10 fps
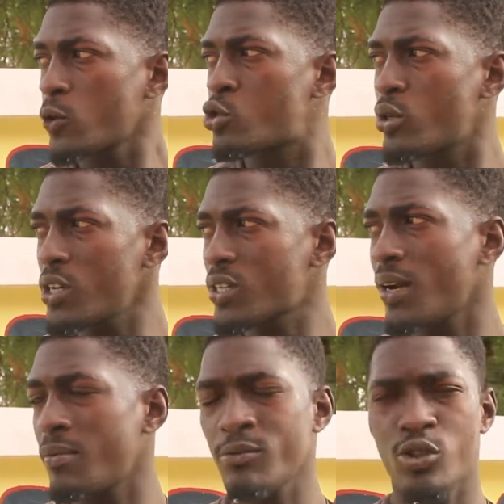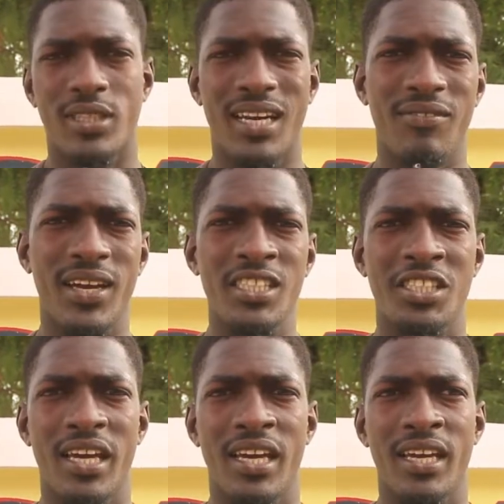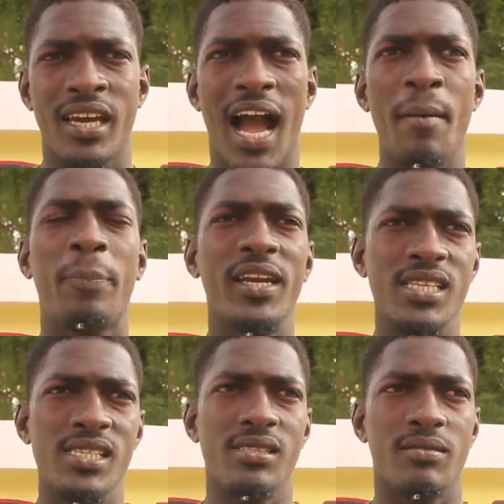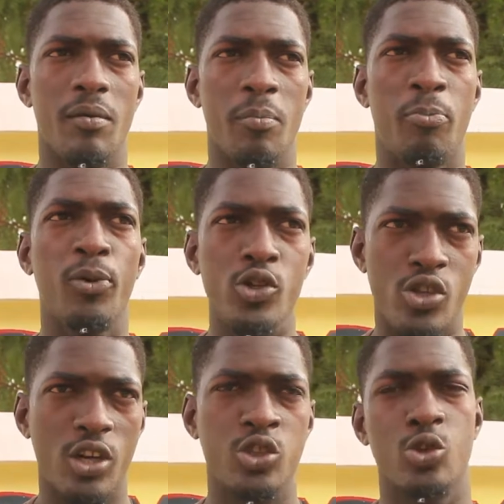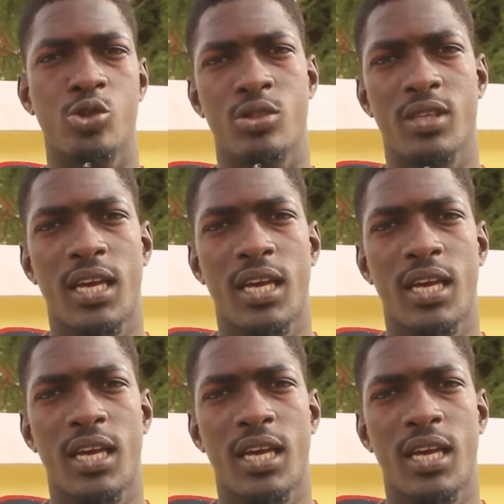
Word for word: durant quand même ce travail, j'ai appris plusieurs choses,